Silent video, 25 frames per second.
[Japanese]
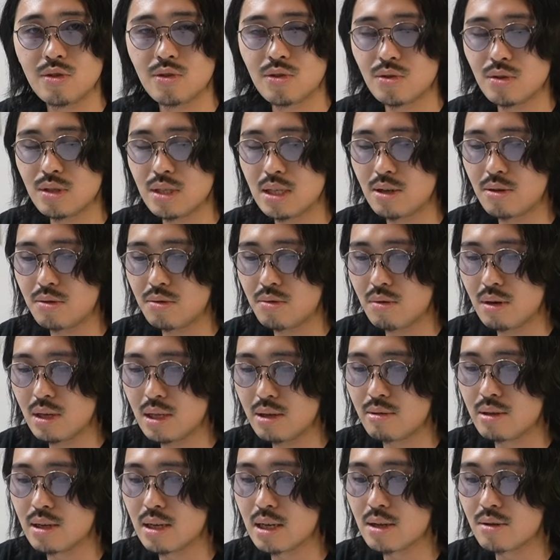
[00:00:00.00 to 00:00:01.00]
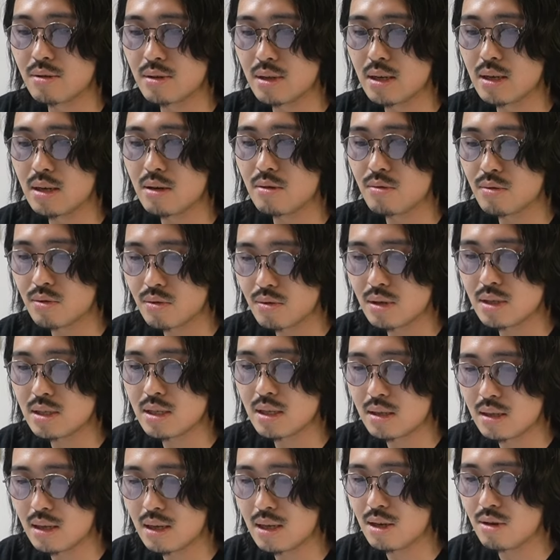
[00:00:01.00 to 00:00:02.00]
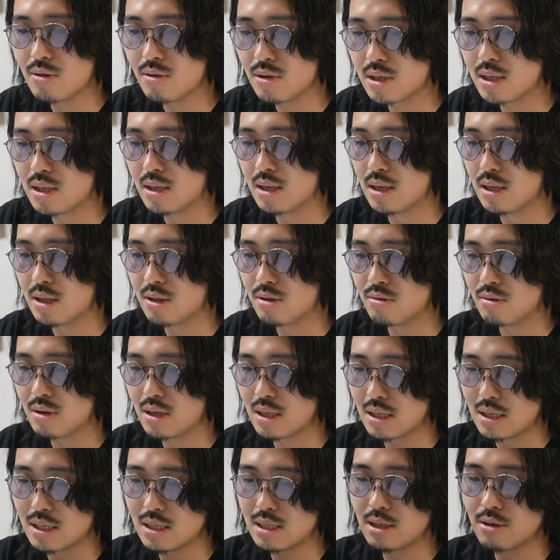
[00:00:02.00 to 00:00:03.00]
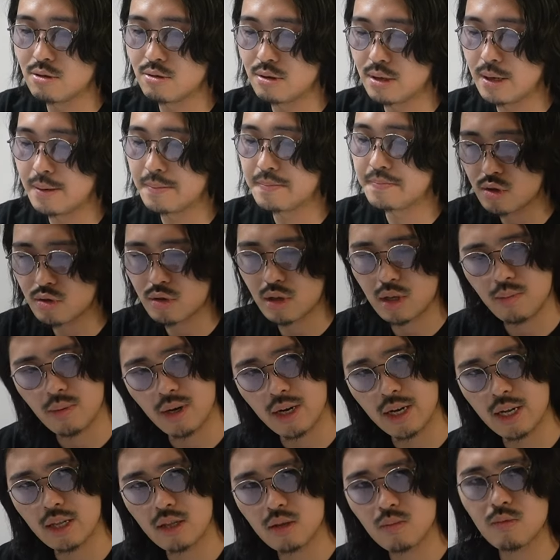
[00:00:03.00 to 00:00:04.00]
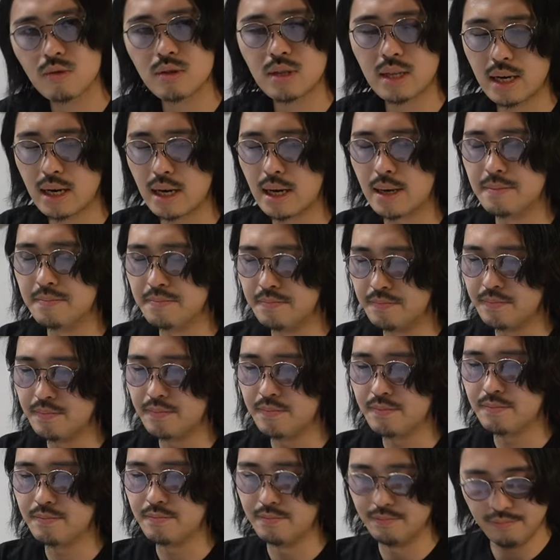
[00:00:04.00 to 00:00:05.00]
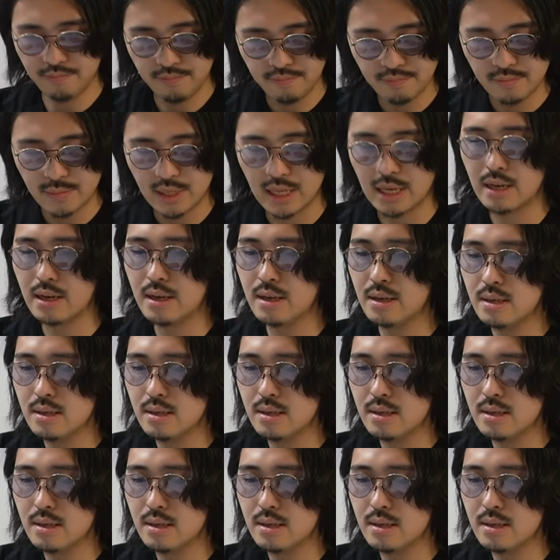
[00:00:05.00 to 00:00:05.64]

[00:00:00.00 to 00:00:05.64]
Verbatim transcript: 助長している動画ではないので本当に絶対に許せないっていう話なのでちょっとでもあれって思ったらうんうんって